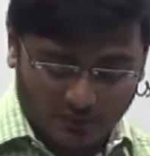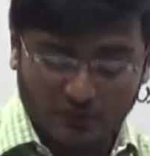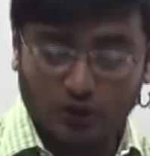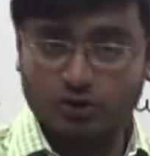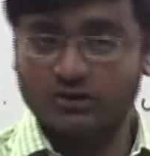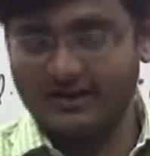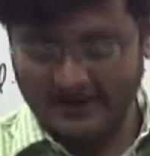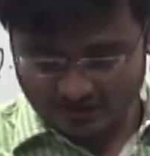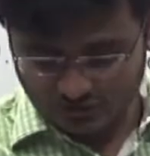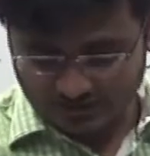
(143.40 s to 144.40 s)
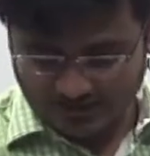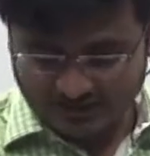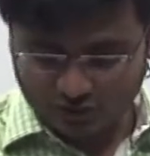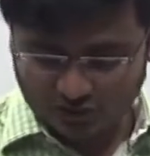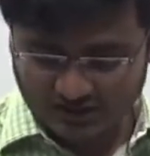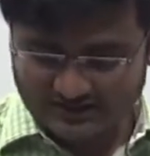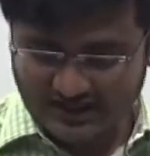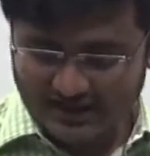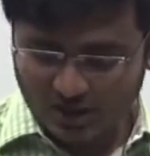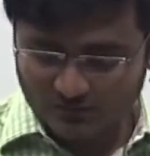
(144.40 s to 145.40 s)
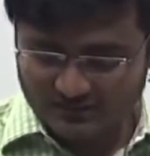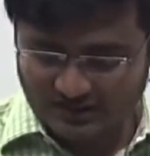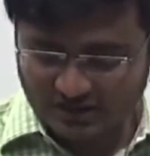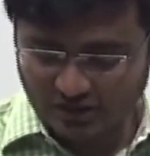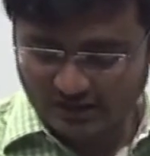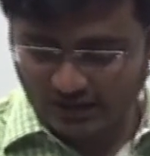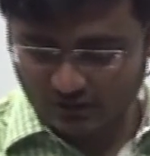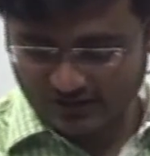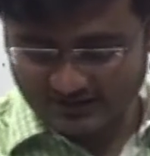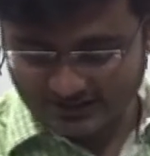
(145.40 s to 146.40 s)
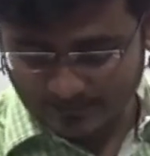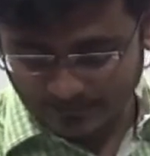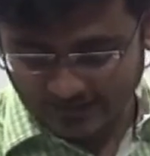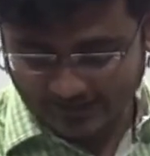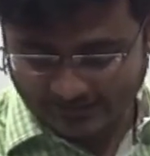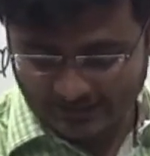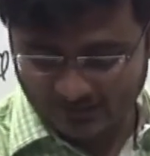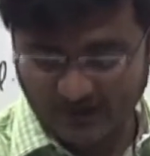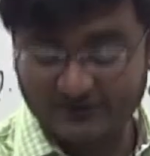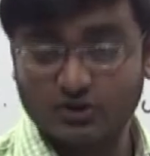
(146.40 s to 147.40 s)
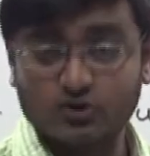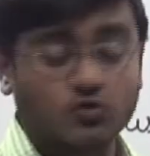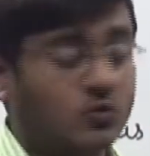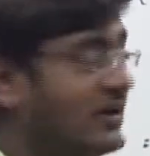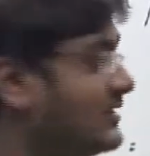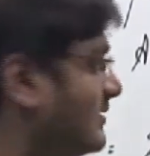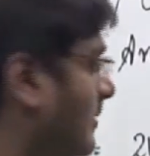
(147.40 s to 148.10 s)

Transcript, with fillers: मूविंग ऑन टू द नेक्स्ट वन द नेक्स्ट क्वेश्चन इज एरिया ऑफ सर्कुलर ग्राउंड इज 8350 स्क्वायर